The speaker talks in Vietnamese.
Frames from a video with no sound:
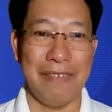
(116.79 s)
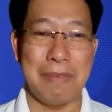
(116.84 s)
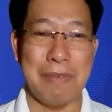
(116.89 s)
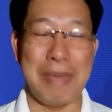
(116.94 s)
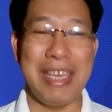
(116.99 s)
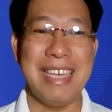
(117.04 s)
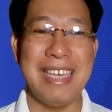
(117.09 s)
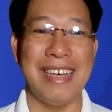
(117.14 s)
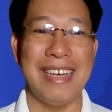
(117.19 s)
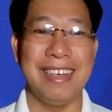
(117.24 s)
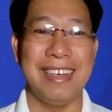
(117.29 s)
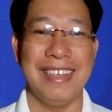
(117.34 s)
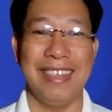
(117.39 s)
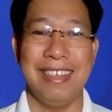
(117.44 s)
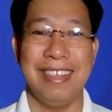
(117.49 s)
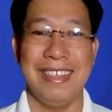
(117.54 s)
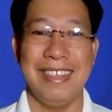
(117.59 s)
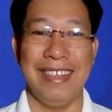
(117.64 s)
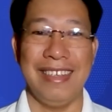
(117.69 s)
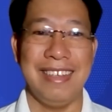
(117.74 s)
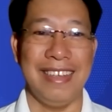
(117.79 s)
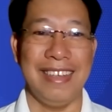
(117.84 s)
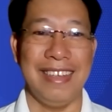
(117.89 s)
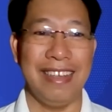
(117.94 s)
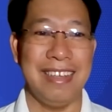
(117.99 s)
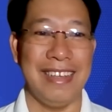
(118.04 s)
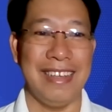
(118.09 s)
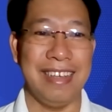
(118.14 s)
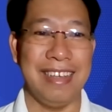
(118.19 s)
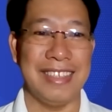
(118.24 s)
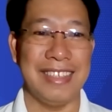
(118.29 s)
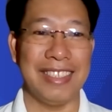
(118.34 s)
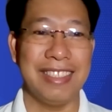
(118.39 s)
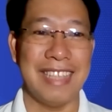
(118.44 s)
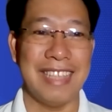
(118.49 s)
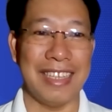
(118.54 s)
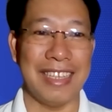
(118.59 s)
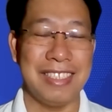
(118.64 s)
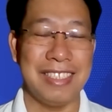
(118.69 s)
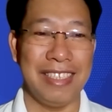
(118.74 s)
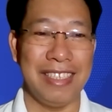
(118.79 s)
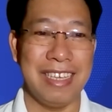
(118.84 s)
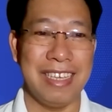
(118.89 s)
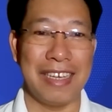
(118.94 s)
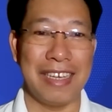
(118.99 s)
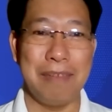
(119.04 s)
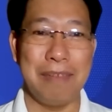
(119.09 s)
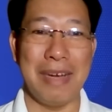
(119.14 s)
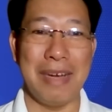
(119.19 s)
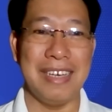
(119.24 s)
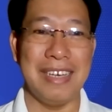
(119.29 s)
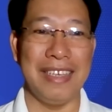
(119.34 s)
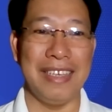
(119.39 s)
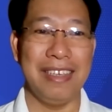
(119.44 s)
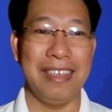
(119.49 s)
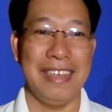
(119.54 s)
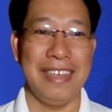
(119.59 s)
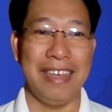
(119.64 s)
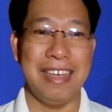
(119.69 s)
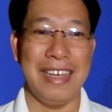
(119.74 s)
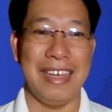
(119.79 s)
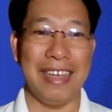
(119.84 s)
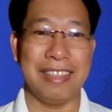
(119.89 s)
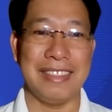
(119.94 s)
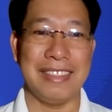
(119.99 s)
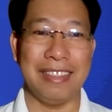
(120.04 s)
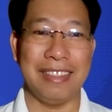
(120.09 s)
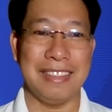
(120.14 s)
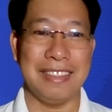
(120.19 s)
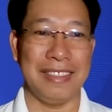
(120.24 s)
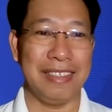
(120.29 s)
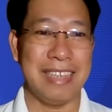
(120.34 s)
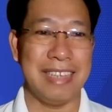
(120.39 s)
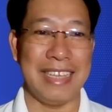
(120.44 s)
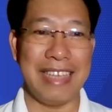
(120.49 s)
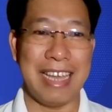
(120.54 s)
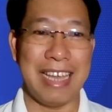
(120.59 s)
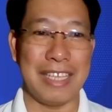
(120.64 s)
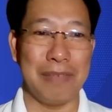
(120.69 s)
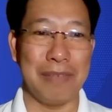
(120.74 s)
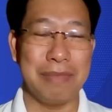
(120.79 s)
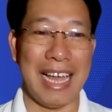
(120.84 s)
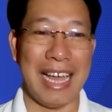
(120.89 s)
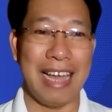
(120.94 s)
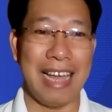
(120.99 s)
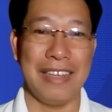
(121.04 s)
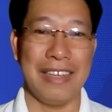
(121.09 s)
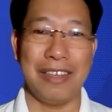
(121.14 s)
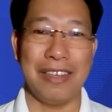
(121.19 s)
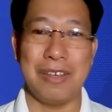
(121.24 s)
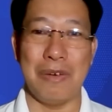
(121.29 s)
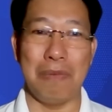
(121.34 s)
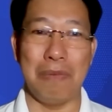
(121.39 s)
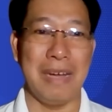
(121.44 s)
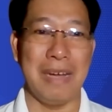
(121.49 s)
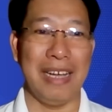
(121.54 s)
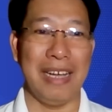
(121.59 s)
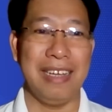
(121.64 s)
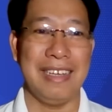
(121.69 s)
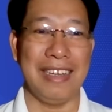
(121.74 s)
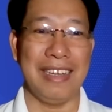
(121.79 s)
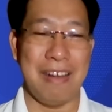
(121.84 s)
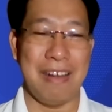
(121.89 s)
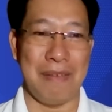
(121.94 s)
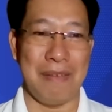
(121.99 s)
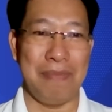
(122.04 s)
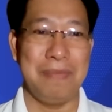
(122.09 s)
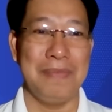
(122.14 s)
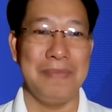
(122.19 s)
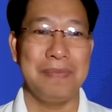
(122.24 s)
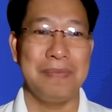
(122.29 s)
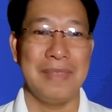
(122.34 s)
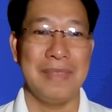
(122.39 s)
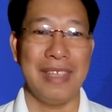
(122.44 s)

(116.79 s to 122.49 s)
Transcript: Và bây giờ à, xin Thành xin nha, kính mời à, cả nhà chúng ta cùng à, đọc